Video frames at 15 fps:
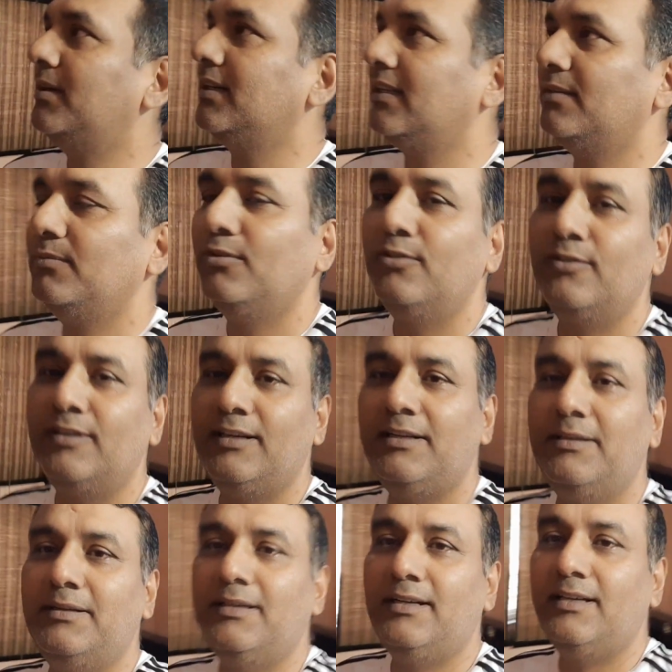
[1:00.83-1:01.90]
बट हम लोग
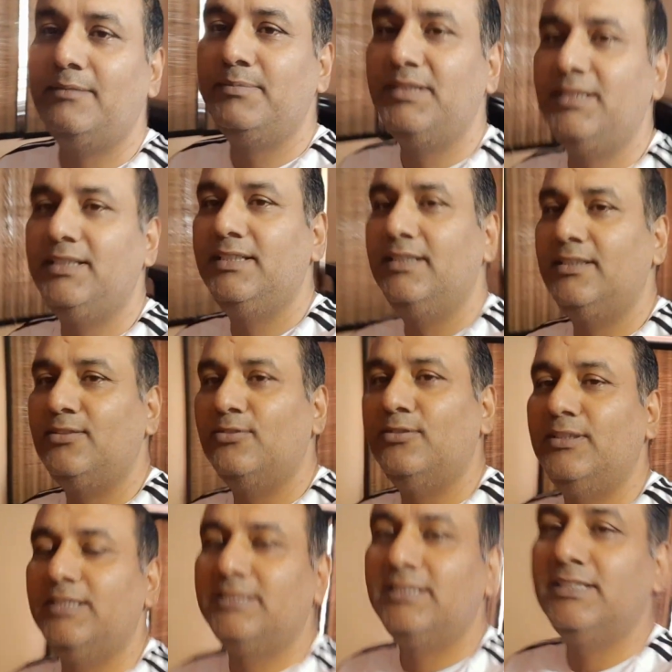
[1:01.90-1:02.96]
का अभी
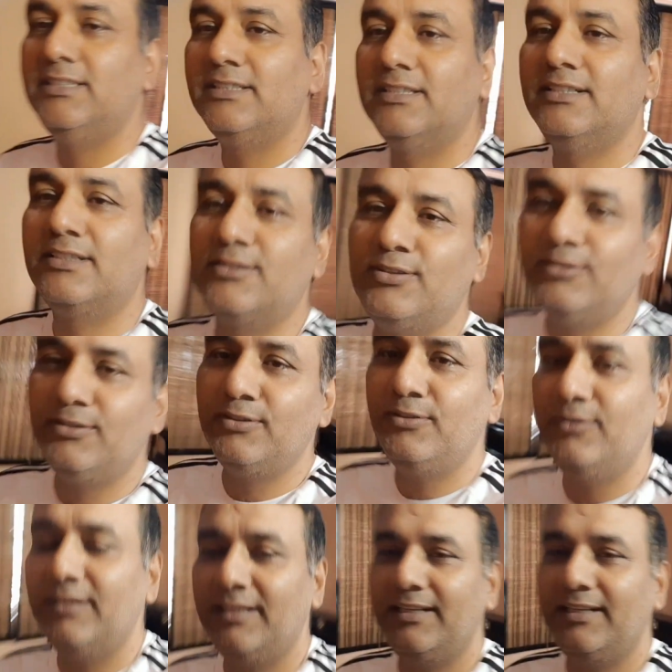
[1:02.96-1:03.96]
तो एसी कंटिन्यू